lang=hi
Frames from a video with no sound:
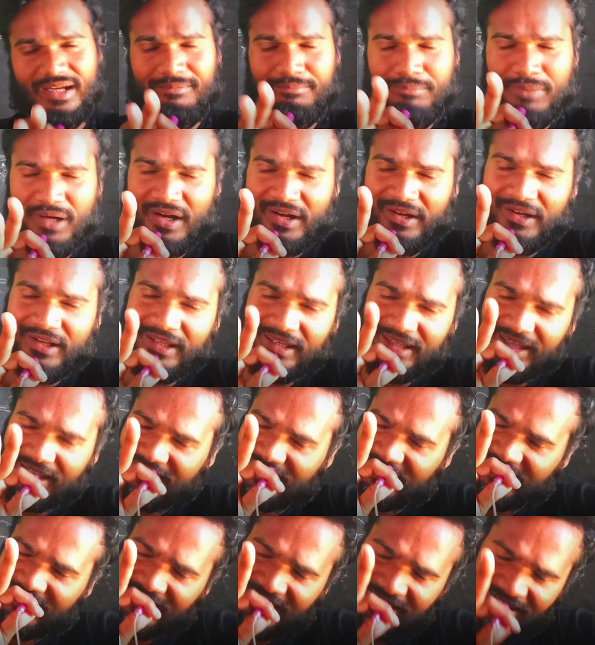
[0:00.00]
नंबर
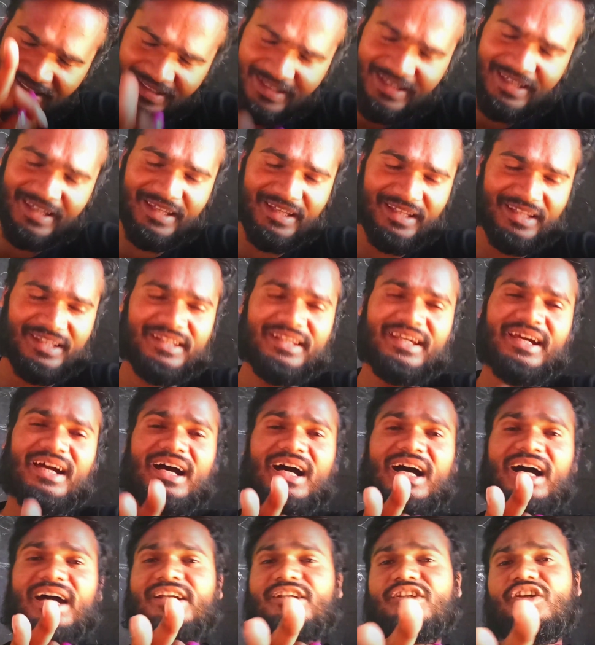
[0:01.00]
निकालने के लिए
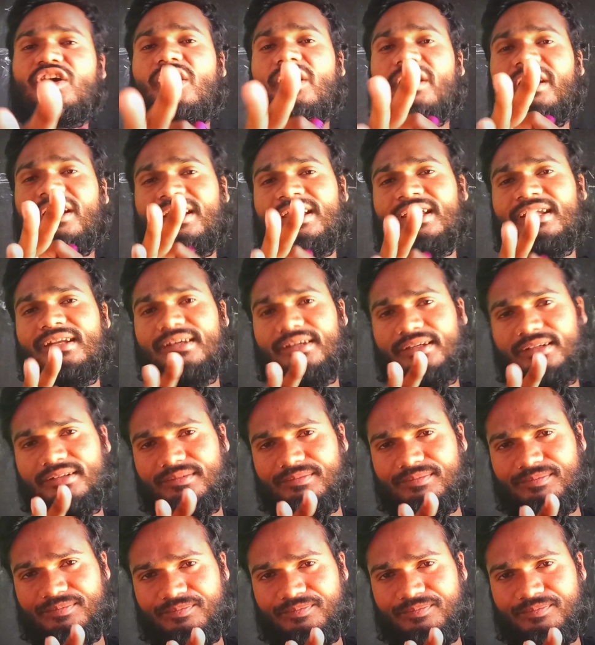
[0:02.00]
या हाइट करने के लिए